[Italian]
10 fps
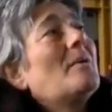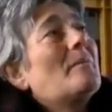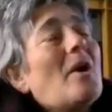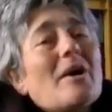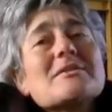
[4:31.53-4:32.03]

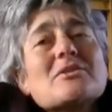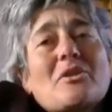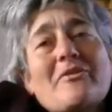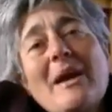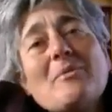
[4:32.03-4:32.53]
Noi ci
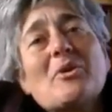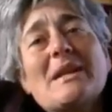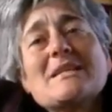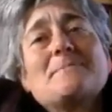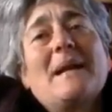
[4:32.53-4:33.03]
troviamo
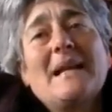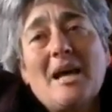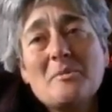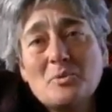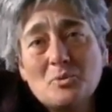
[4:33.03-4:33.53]
con le spalle
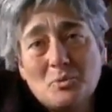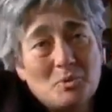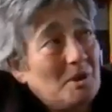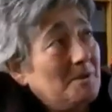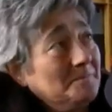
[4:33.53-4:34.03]
al
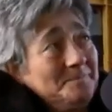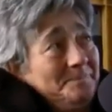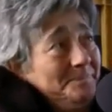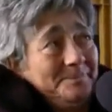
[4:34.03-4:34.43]
muro.